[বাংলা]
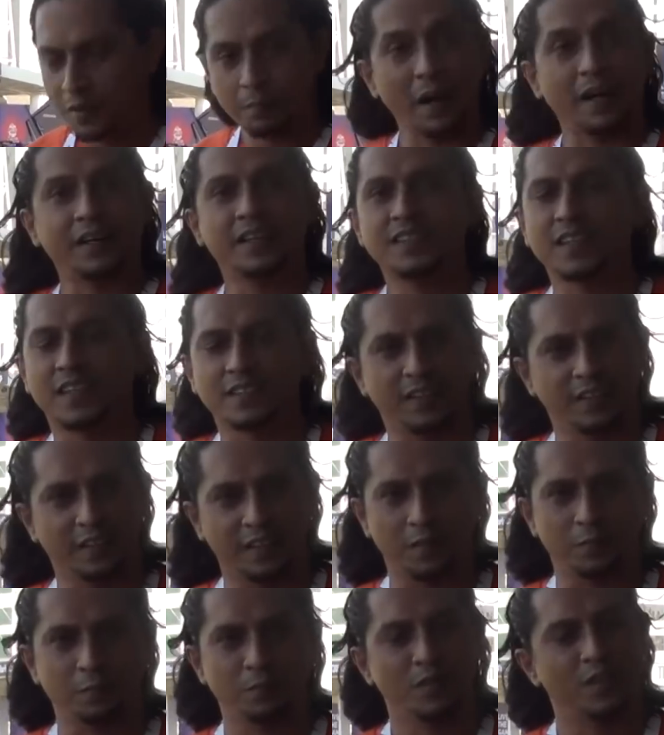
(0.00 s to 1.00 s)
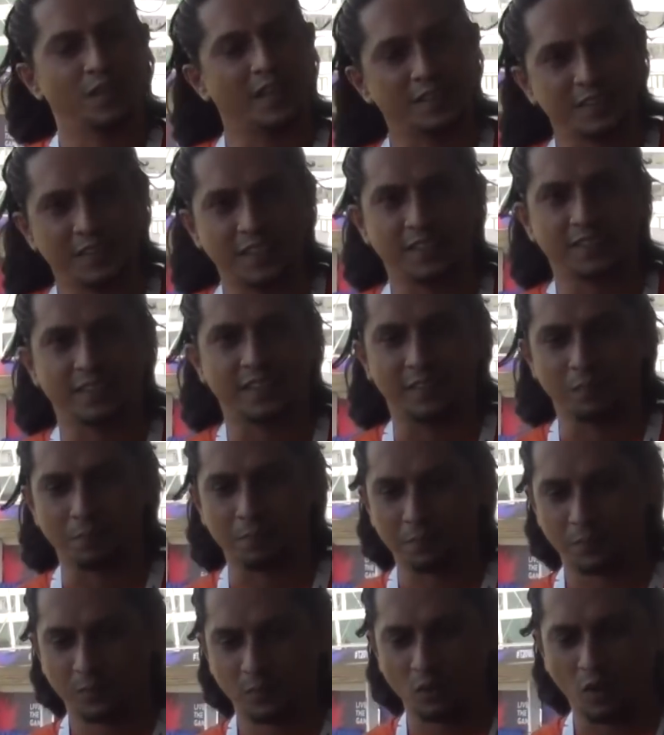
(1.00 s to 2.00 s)
প্র্যাকটিস আসেননি রেস্ট নিচ্ছেন
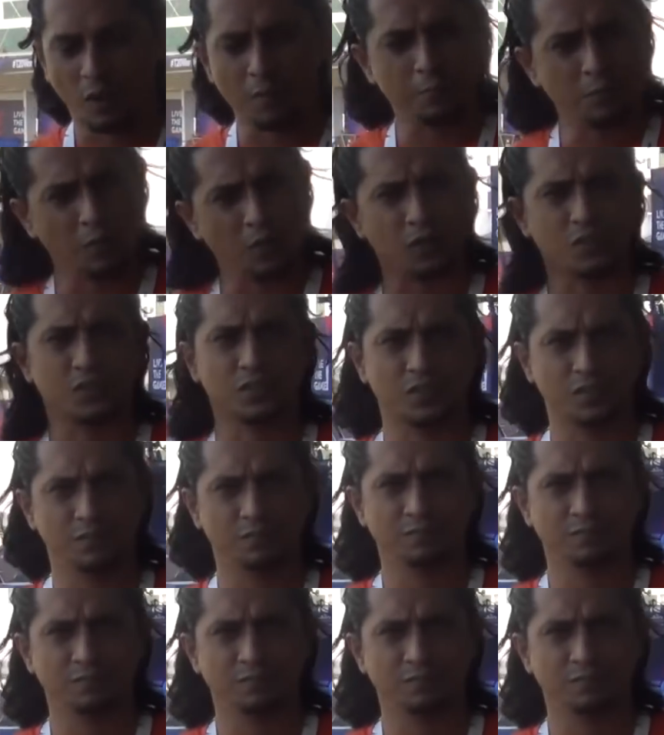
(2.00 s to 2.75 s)
অফকোর্স